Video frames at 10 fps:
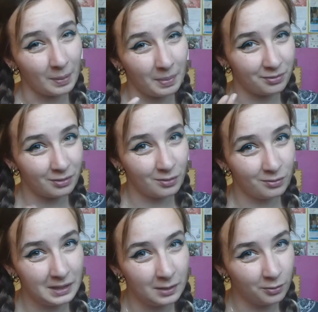n'a pas fait une
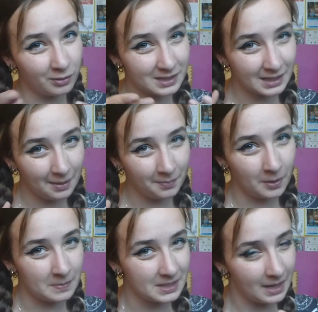vidéo face cam
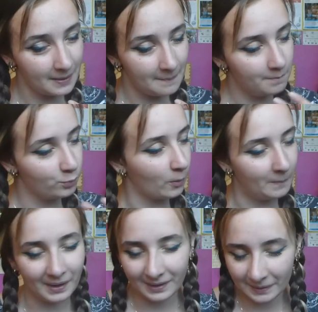comme ça pour
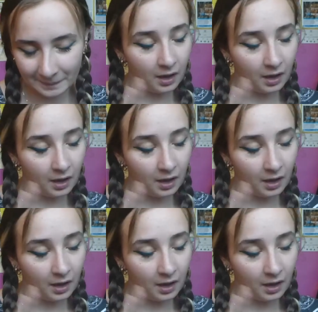parler.